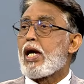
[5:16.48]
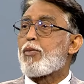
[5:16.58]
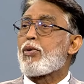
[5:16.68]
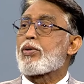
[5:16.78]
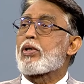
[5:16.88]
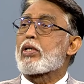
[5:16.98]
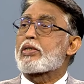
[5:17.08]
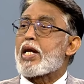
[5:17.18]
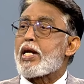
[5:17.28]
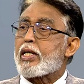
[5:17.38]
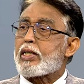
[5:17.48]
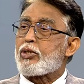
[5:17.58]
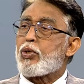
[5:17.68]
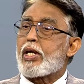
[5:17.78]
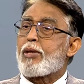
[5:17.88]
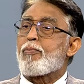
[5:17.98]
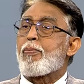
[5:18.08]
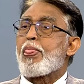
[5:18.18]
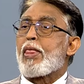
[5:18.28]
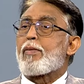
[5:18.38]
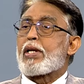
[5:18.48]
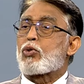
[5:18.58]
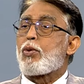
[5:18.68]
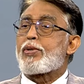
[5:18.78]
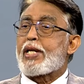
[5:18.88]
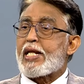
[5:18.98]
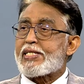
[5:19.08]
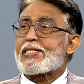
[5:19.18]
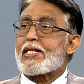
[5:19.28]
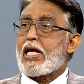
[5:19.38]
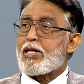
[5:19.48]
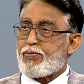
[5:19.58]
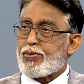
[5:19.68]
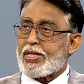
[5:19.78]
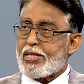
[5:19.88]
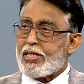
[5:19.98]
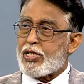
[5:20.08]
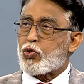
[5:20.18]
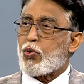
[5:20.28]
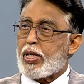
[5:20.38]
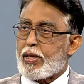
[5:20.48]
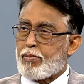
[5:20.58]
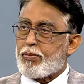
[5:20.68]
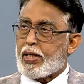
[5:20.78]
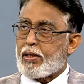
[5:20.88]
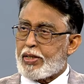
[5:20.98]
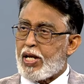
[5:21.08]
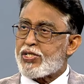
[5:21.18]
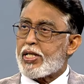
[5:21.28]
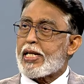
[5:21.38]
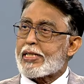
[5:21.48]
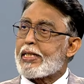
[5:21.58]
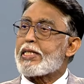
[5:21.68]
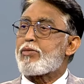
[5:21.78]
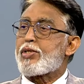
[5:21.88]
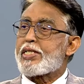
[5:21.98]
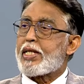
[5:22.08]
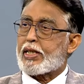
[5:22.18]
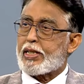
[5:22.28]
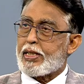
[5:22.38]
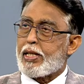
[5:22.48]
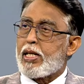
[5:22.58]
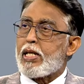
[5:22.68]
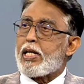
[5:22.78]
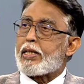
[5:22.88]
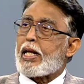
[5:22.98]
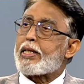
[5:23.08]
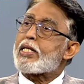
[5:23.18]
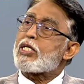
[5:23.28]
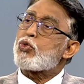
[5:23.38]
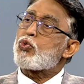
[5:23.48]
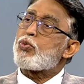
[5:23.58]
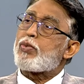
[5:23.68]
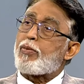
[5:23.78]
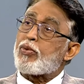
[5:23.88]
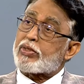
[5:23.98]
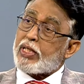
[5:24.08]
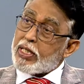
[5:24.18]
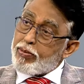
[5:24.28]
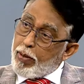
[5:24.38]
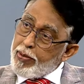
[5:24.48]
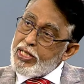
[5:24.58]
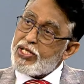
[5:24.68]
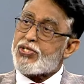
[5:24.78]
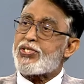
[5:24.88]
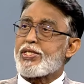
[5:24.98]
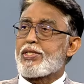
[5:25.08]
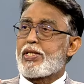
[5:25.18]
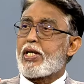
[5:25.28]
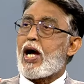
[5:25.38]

এবং যারা নাকি ধরেন মানে খুব টেন্স লাইফ লিড করে মানে টেনশন আচ্ছা। অ্যাংজাইটি বেশি থাকে তাদের কিন্তু এবং তাদের ফ্যামিলি হিস্ট্রিতে